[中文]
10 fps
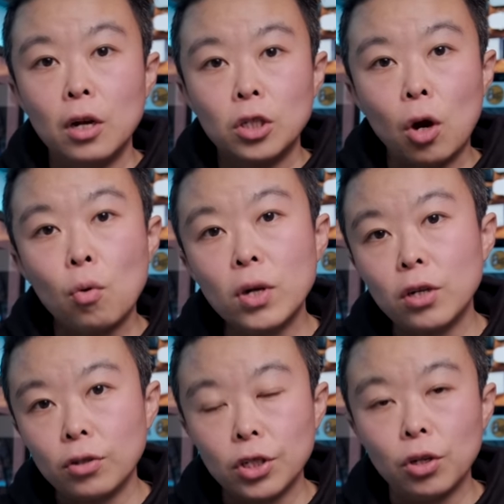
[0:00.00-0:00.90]
超广
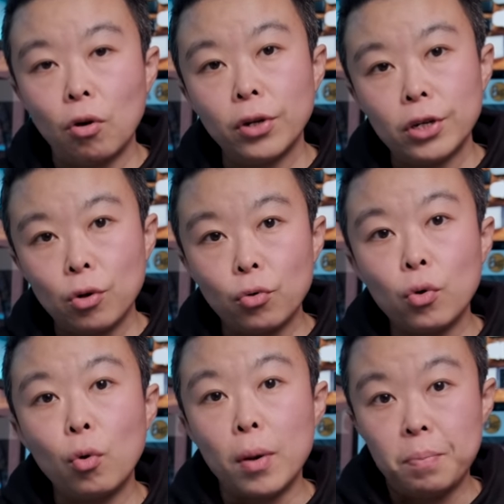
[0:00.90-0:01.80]
角镜头呢，由
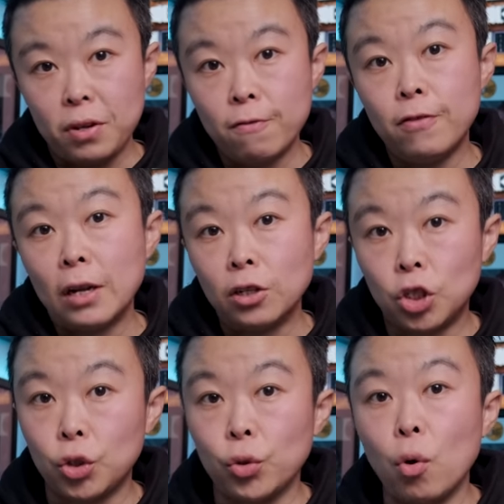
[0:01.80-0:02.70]
于会频繁的
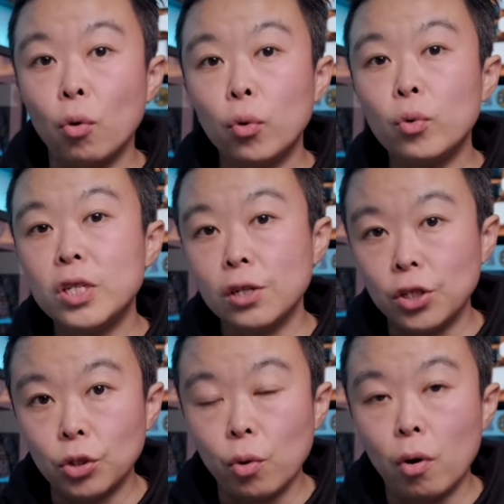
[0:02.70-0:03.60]
使用滤镜
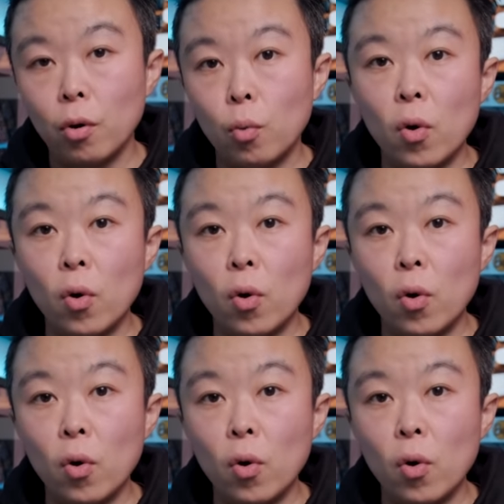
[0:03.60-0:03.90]
系统，